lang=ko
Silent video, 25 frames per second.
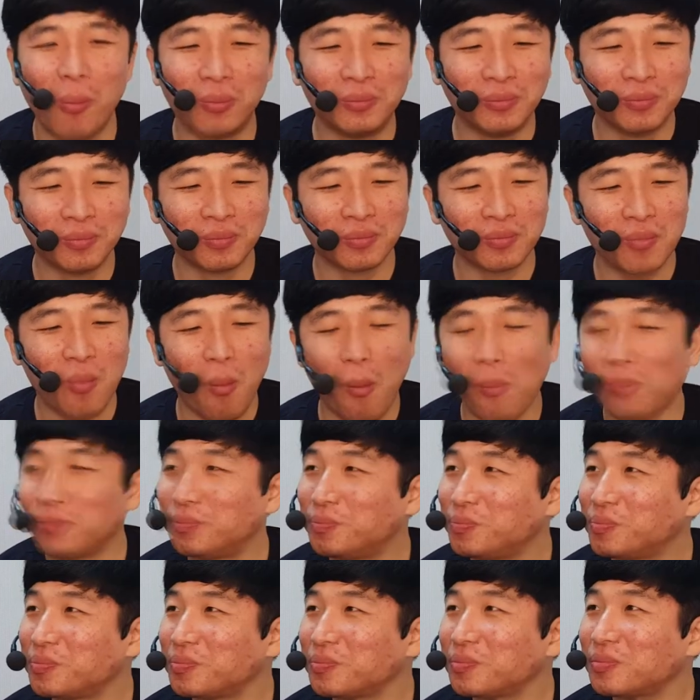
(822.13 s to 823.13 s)
너 이름이
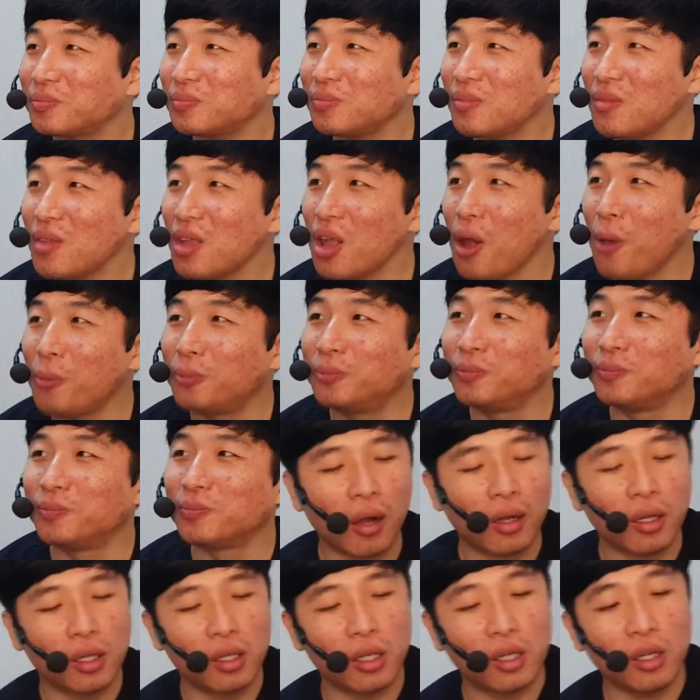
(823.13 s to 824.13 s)
뭐니?
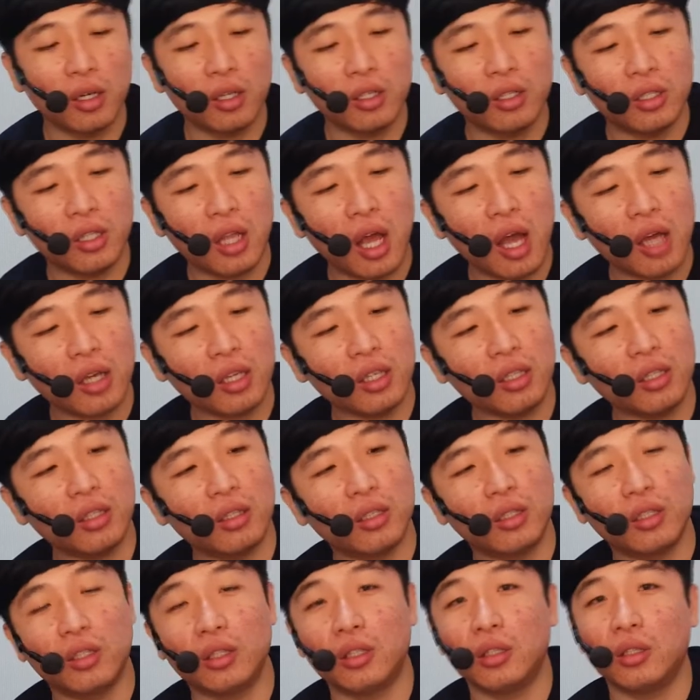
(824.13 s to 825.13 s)
이거는
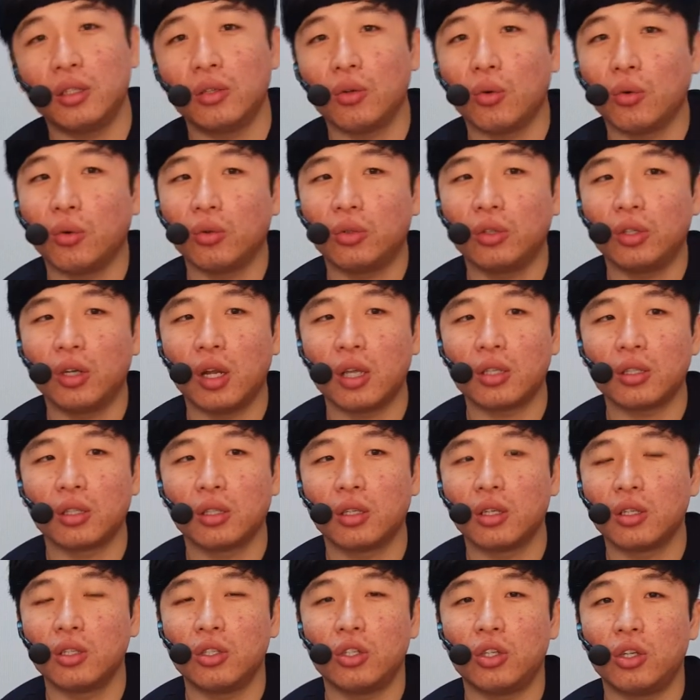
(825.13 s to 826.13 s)
아기들 요거트라서
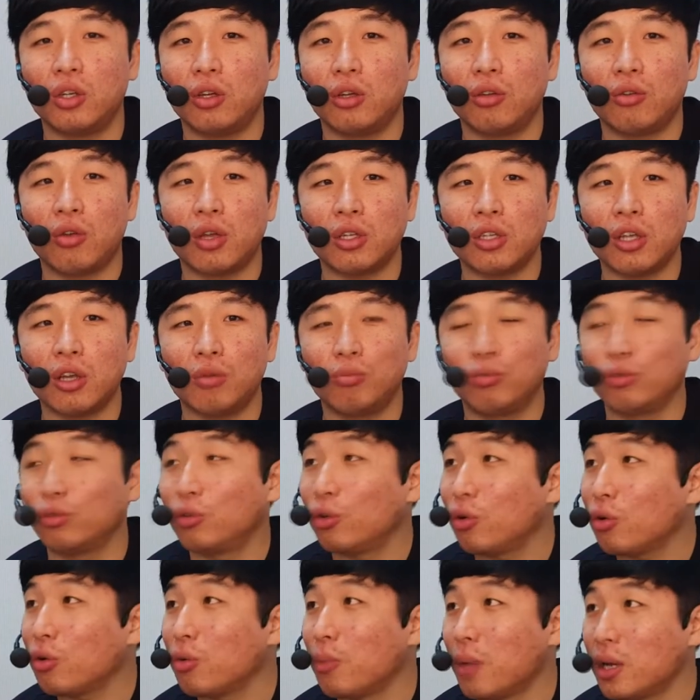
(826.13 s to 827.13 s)
그런지 굉장히
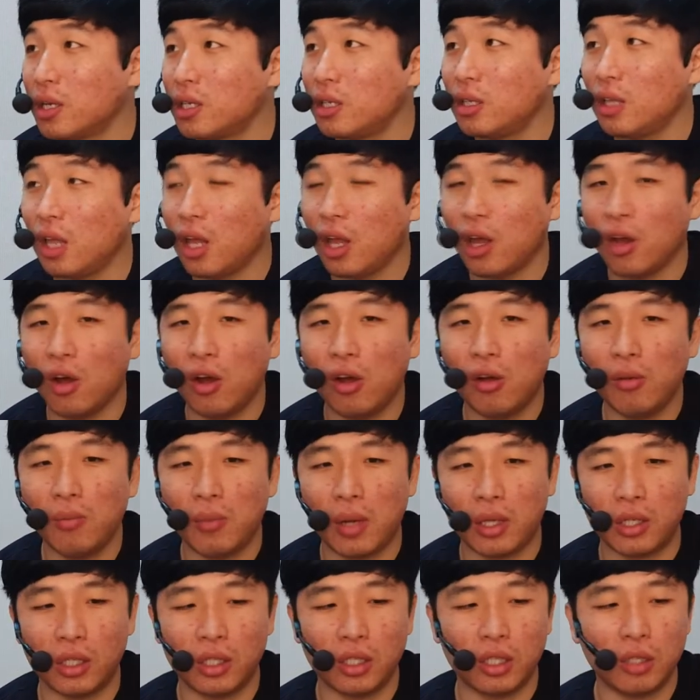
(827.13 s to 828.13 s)
부드럽고 맛있네요.
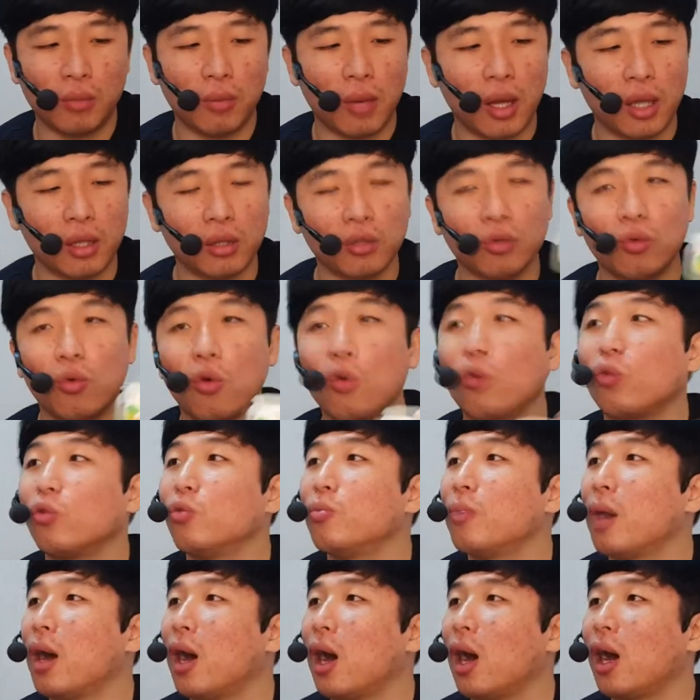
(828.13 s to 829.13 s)
맛있지만
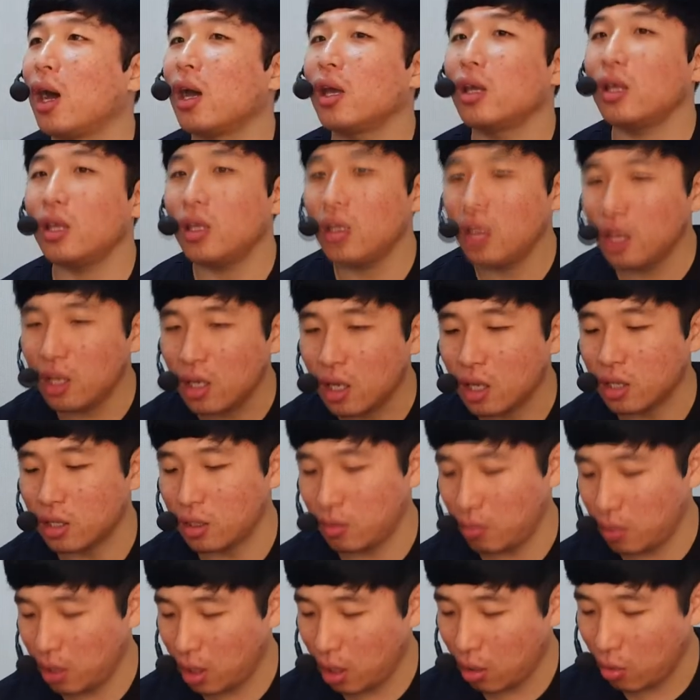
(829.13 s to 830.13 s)
고구마
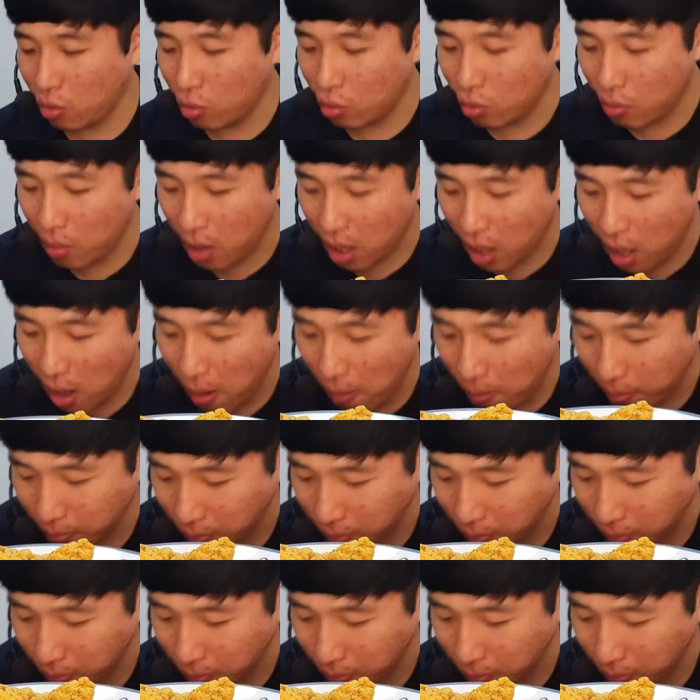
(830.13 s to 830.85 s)
이겼습니다. 고구마가.